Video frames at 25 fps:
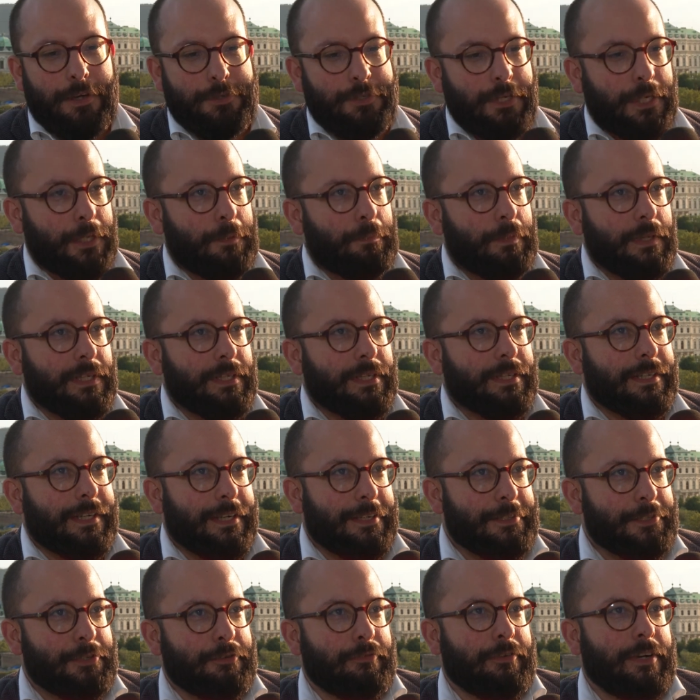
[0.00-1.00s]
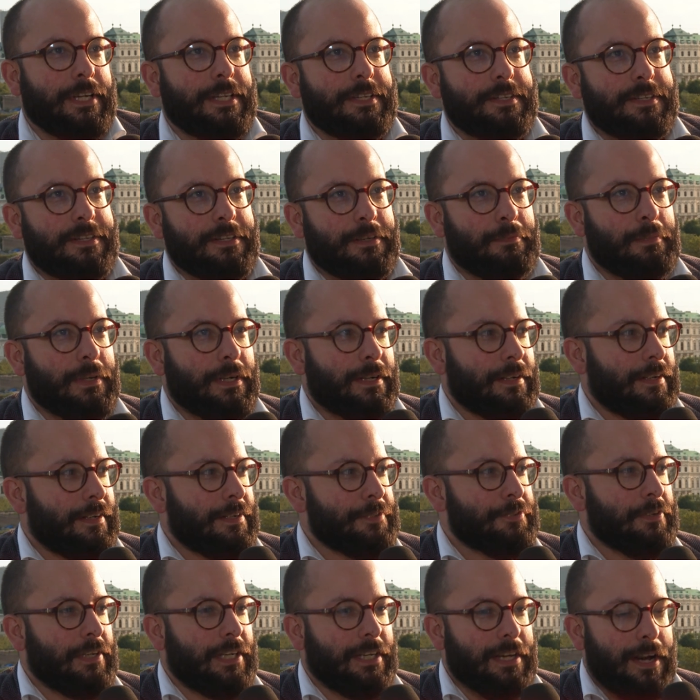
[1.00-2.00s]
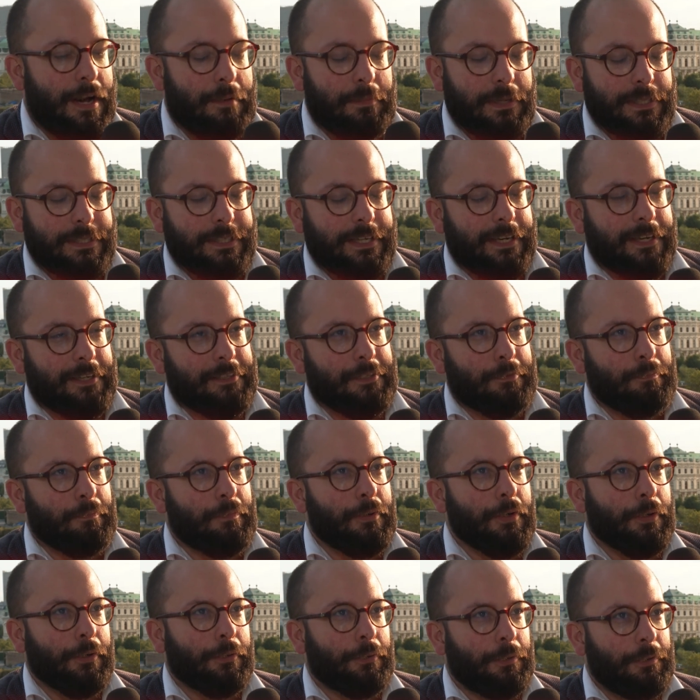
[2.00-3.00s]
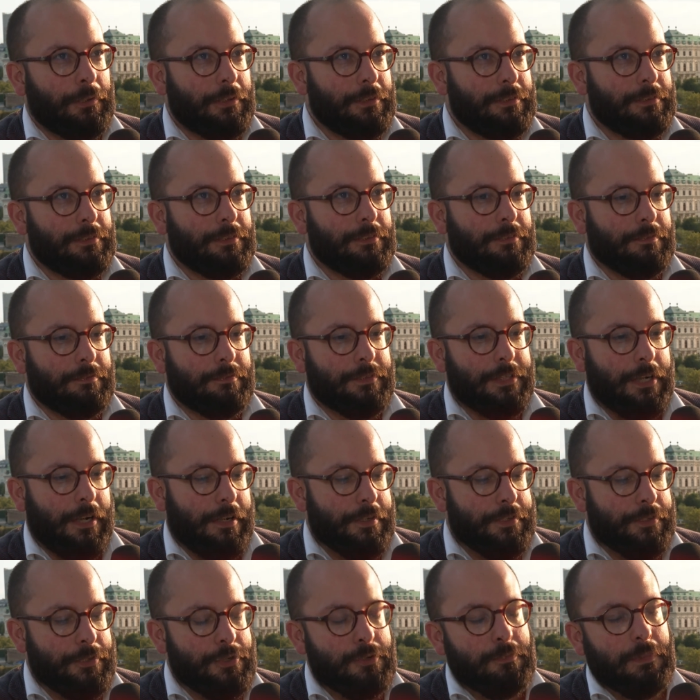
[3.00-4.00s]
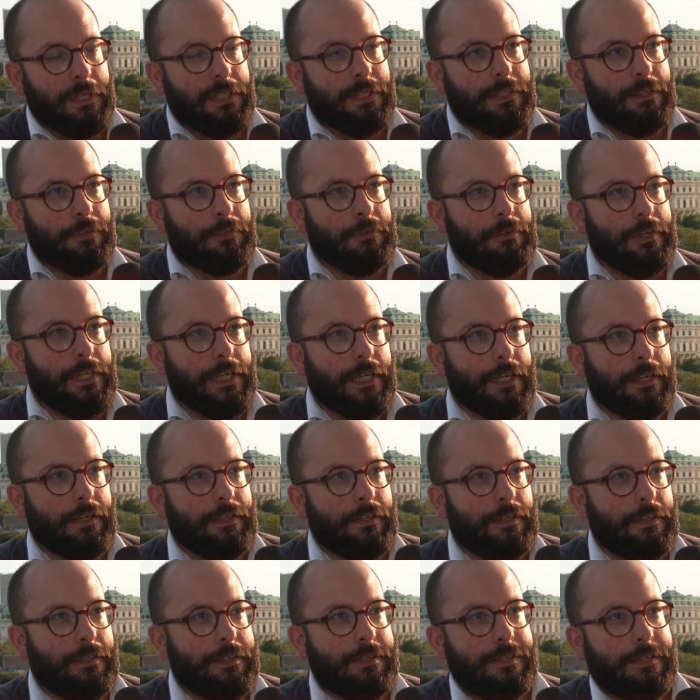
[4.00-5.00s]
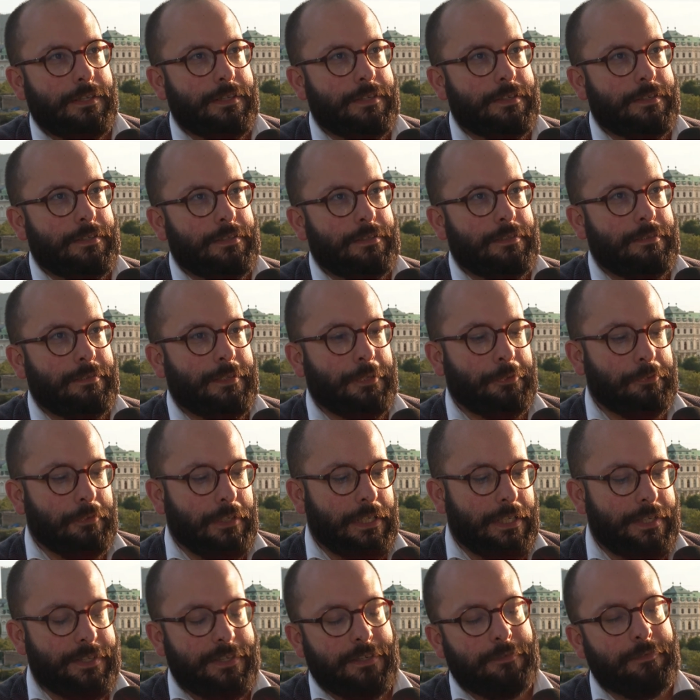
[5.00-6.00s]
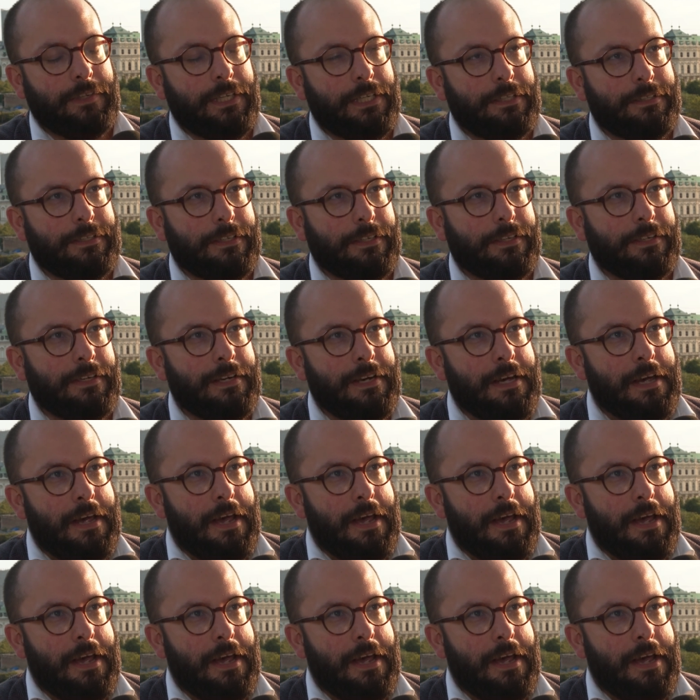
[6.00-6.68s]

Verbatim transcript: Also ich bin da ganz flexibel. Also ich arbeite gerne im Büro und der Austausch mit den Kollegen ist äh, natürlich sehr wichtig.